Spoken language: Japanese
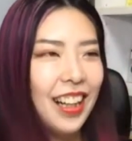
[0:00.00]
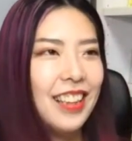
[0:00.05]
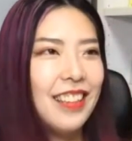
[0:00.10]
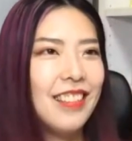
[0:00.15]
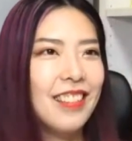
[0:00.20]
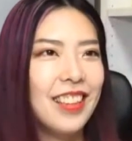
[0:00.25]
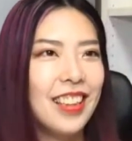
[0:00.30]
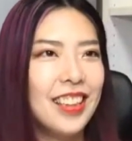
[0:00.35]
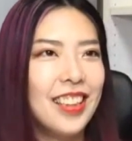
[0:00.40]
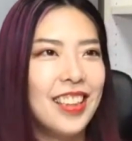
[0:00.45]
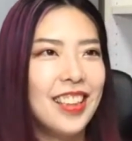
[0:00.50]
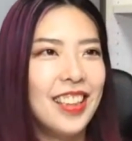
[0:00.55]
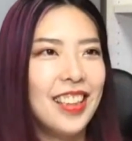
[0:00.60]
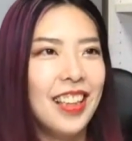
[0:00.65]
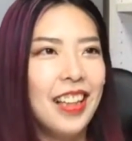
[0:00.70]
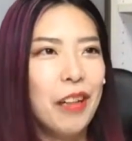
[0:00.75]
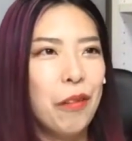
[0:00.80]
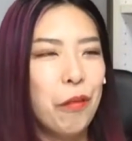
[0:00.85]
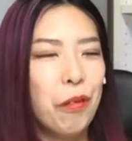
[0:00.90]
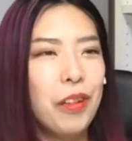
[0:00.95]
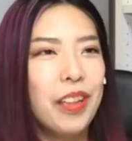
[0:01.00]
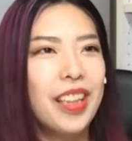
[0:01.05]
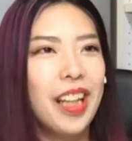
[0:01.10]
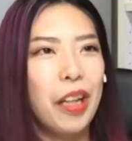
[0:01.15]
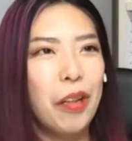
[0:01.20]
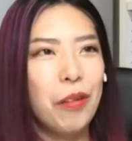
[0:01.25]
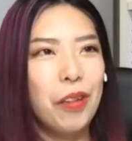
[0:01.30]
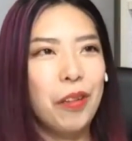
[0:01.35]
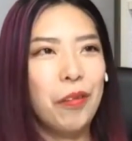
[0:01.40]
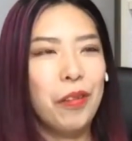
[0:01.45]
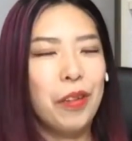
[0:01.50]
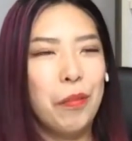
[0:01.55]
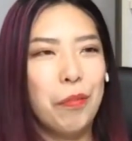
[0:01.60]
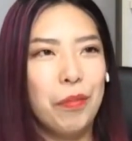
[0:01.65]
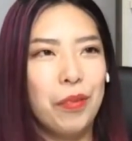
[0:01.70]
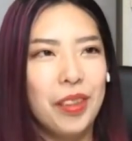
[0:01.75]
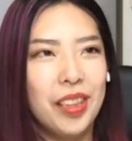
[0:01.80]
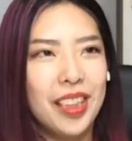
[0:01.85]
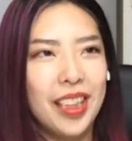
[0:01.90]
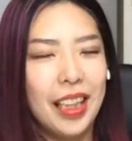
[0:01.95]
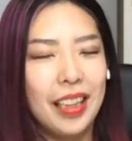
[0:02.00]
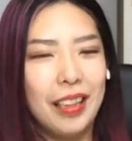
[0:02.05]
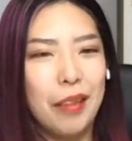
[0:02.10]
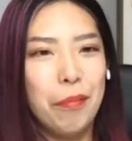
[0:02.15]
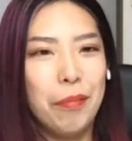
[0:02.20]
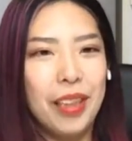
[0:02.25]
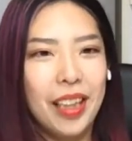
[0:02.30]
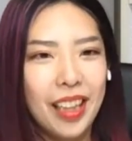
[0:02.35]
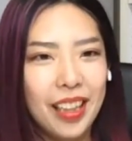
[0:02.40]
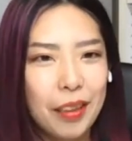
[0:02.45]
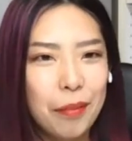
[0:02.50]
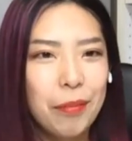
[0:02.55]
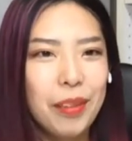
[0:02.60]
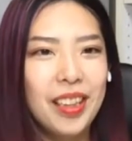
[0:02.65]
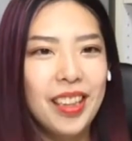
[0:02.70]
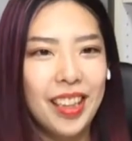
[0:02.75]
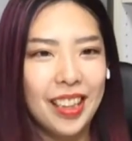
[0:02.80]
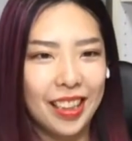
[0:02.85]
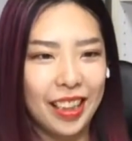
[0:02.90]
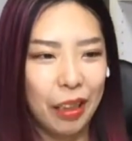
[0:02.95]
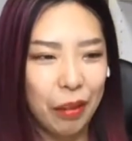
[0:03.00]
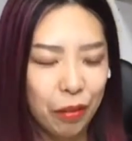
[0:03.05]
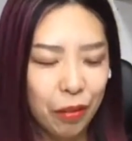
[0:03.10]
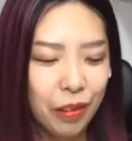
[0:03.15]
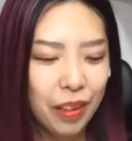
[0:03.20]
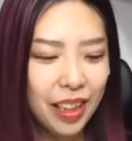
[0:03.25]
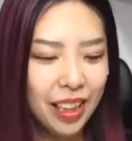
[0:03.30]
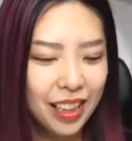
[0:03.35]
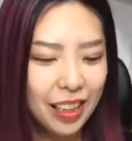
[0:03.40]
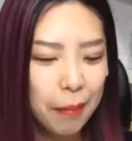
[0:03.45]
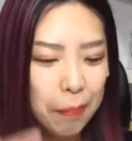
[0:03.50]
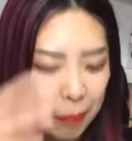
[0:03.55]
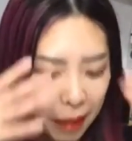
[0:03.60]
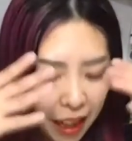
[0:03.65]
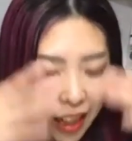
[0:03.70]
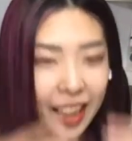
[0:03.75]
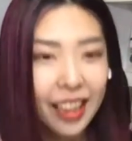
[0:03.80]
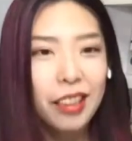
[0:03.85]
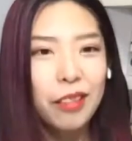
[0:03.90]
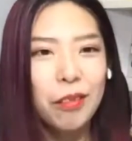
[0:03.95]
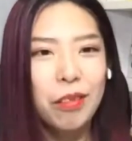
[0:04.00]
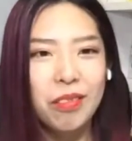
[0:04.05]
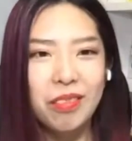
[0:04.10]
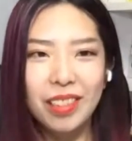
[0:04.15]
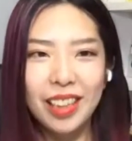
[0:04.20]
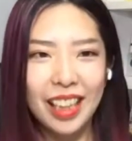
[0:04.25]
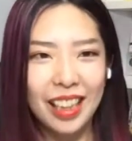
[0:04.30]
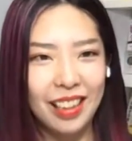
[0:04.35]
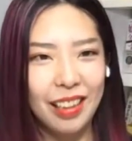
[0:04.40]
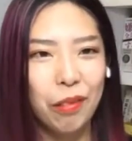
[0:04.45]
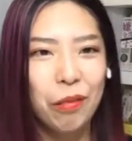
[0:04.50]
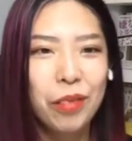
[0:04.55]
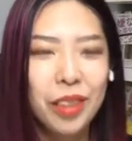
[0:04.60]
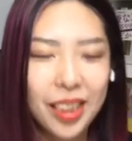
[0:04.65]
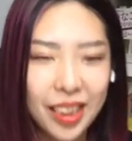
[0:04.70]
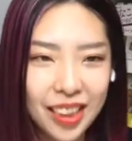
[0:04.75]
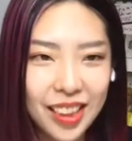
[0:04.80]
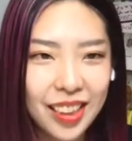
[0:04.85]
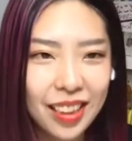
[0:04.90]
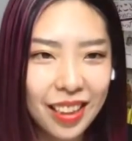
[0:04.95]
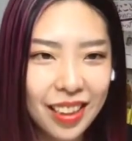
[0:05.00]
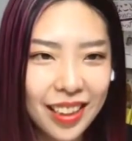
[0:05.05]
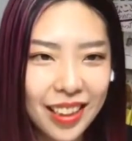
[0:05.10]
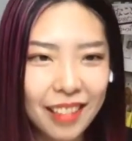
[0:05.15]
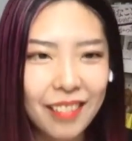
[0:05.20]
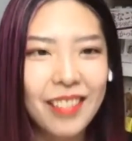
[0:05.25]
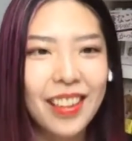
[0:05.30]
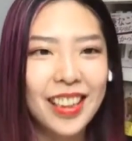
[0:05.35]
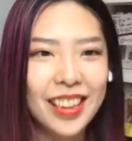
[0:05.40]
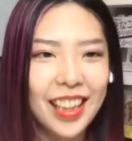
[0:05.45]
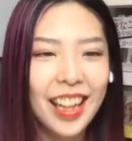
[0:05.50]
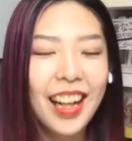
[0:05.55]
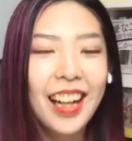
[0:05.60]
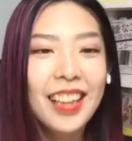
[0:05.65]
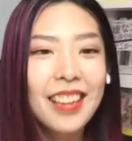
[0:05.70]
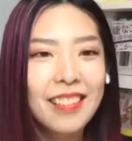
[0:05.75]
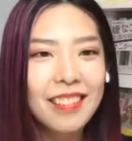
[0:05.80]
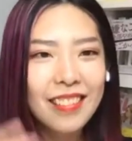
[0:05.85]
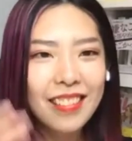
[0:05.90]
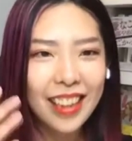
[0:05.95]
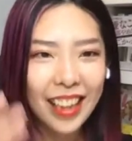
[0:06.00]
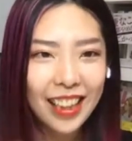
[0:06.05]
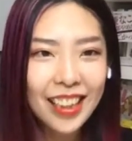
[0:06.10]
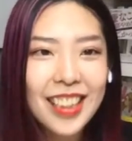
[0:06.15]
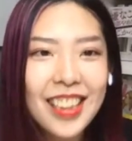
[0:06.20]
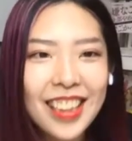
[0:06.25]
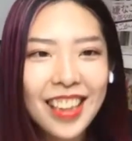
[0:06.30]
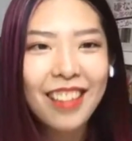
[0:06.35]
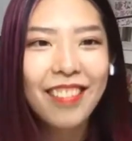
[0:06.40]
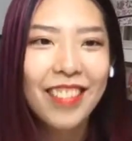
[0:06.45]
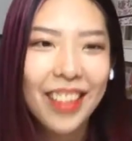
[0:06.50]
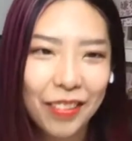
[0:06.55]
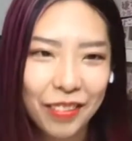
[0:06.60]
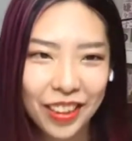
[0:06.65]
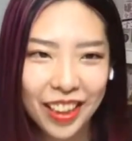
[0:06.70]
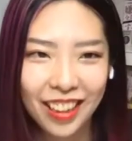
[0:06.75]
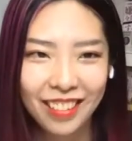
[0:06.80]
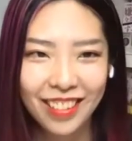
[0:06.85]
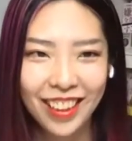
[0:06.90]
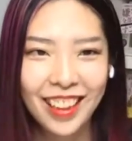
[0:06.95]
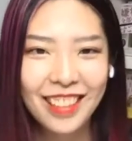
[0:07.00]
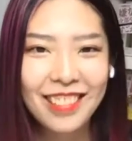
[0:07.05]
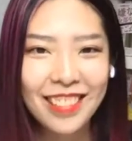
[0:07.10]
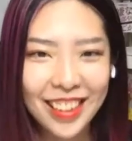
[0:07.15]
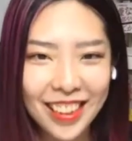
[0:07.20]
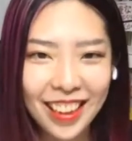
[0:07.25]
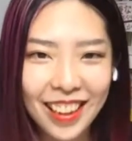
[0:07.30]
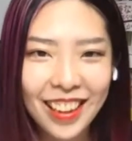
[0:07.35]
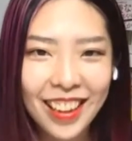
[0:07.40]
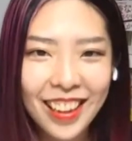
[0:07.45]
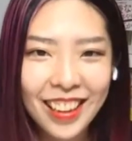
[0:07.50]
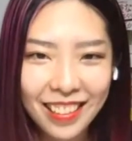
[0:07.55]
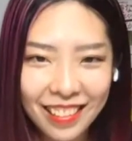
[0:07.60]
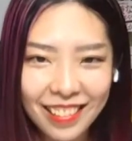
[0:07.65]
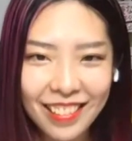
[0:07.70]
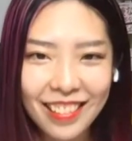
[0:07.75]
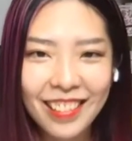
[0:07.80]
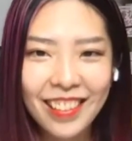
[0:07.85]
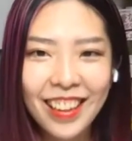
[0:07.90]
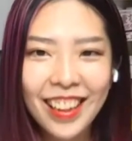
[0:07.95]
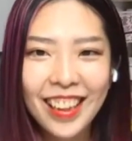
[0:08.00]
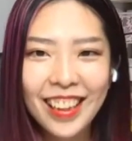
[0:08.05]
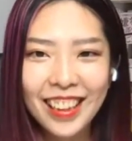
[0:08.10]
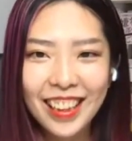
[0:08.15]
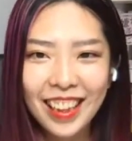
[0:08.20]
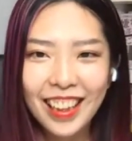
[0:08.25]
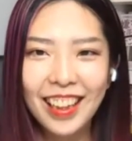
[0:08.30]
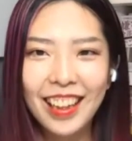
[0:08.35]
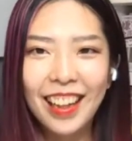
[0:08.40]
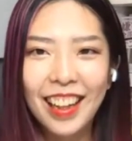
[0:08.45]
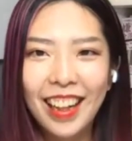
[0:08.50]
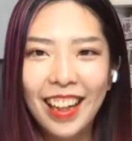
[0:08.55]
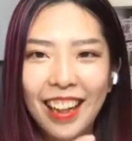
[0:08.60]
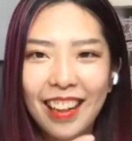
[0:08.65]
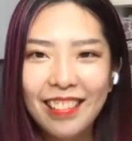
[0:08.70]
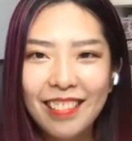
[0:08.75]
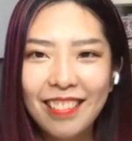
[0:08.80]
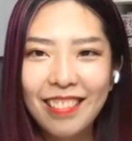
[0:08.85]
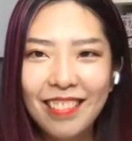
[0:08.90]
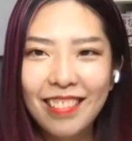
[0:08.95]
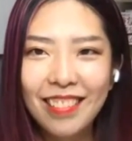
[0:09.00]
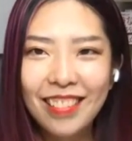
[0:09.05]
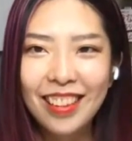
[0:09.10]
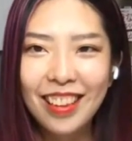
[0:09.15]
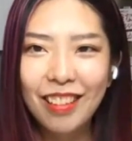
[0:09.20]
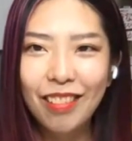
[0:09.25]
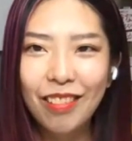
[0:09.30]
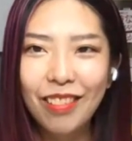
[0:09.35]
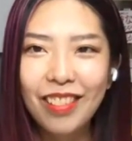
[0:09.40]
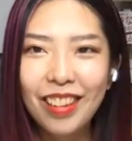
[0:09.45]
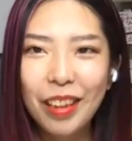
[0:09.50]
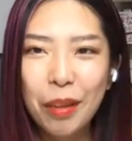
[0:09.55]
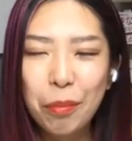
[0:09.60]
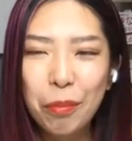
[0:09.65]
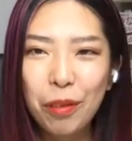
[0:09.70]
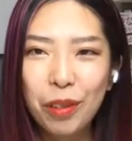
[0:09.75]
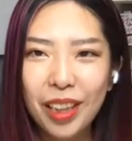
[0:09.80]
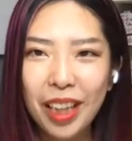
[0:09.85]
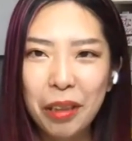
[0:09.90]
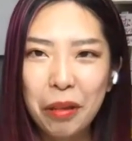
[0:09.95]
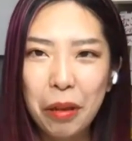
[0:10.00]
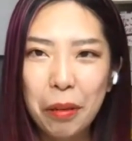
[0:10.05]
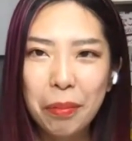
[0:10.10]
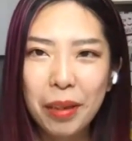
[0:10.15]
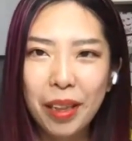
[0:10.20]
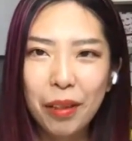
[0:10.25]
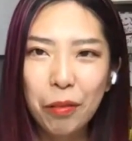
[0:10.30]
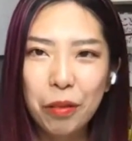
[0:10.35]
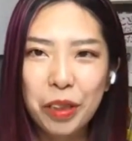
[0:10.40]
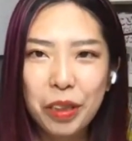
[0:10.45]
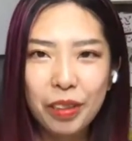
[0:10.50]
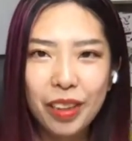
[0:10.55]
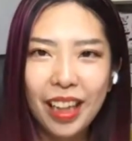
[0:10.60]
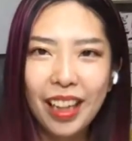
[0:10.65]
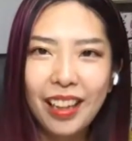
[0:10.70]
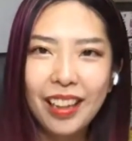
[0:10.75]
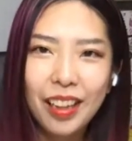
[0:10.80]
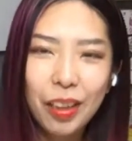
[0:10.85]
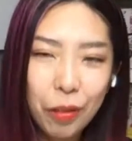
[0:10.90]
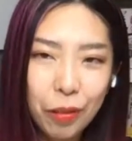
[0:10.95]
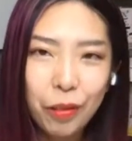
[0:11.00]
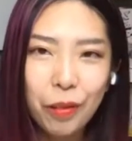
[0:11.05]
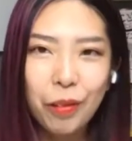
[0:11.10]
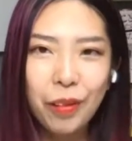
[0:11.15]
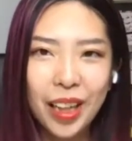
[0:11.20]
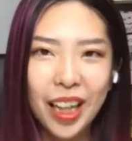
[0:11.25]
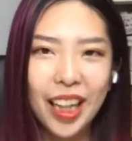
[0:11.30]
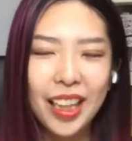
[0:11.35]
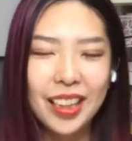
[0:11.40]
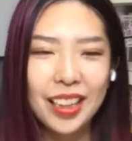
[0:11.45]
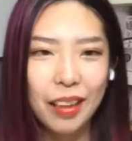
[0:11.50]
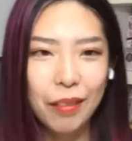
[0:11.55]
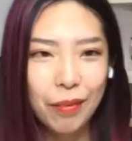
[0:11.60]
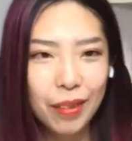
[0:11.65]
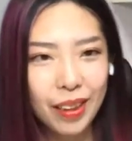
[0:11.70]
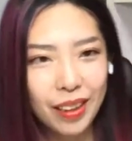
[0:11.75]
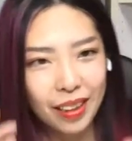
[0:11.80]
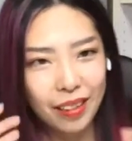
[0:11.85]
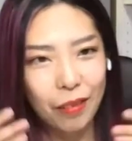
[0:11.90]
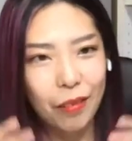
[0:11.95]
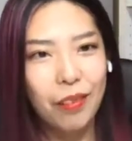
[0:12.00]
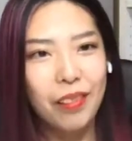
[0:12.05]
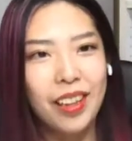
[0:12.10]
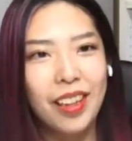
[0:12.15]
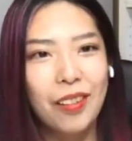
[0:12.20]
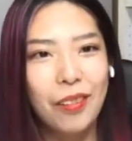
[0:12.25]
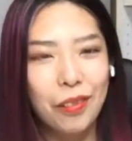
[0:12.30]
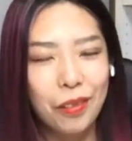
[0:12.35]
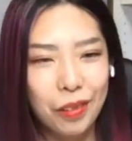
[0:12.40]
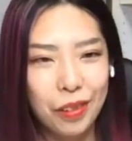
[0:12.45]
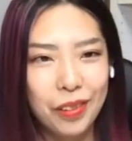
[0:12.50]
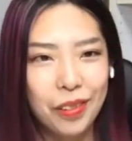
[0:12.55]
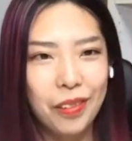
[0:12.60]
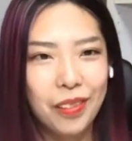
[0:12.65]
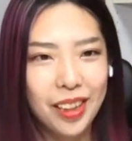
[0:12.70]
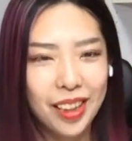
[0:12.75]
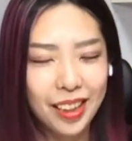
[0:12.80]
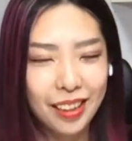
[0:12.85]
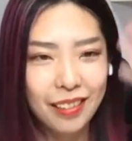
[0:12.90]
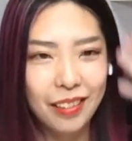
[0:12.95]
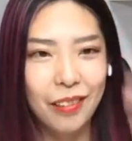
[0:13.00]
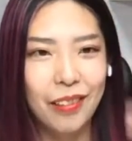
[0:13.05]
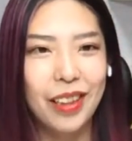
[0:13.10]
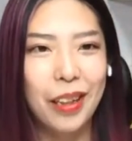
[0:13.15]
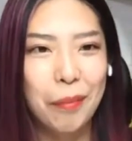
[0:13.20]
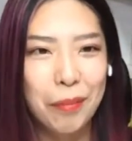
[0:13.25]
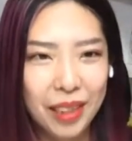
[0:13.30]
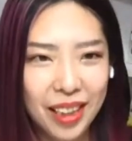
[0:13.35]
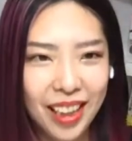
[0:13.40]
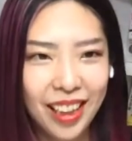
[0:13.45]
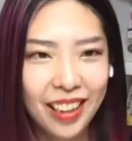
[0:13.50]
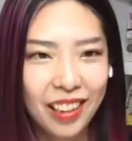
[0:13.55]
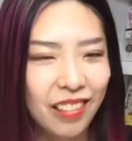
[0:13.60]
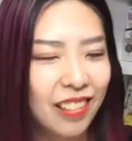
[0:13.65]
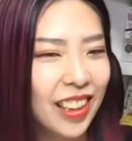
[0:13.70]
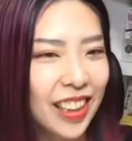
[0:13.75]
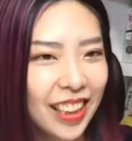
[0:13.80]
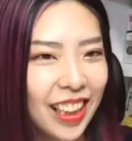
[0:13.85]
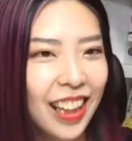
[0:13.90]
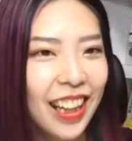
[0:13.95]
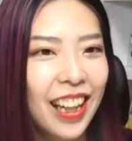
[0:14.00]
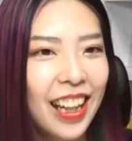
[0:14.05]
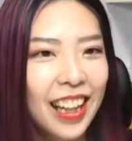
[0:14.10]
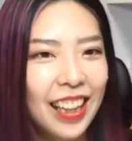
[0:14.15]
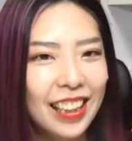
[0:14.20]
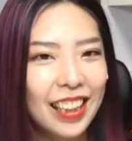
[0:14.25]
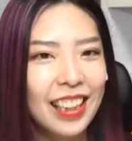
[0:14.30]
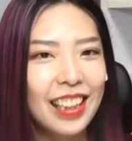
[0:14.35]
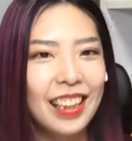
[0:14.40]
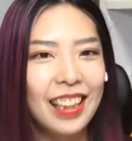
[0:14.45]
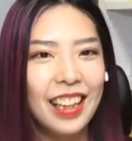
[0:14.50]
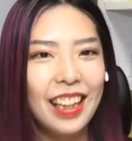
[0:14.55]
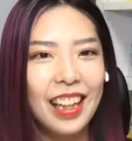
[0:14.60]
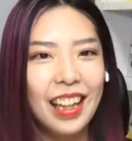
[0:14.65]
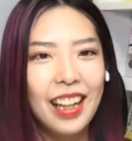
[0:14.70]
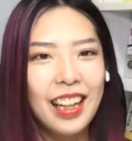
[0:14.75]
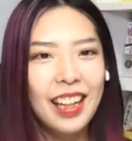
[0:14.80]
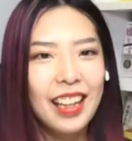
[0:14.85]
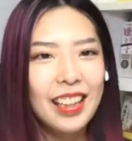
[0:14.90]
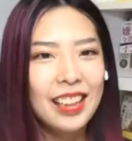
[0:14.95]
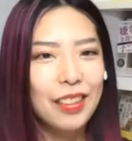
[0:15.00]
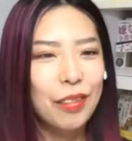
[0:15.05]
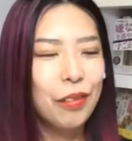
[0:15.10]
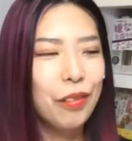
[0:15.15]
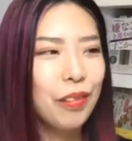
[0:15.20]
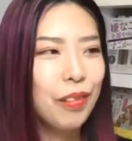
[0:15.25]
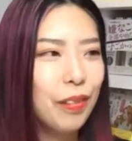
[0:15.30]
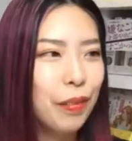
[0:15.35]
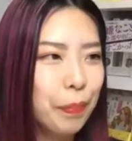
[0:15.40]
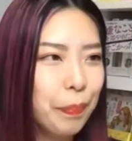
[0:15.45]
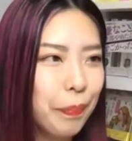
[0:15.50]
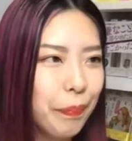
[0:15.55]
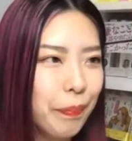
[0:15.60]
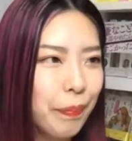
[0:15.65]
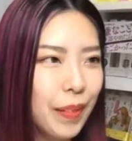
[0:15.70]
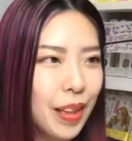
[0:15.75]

ああいう感じで、小池百合子でも、さんでも誰でもいいんですけど、やっぱああいう服でいてほしいっていうかさ、ああいう感じだよね、みたいなのあるじゃん。うん。で、あの、日本でも、例えばお受験のお母さんは紺色の服を着て黒髪で、とかさ、なんか、その、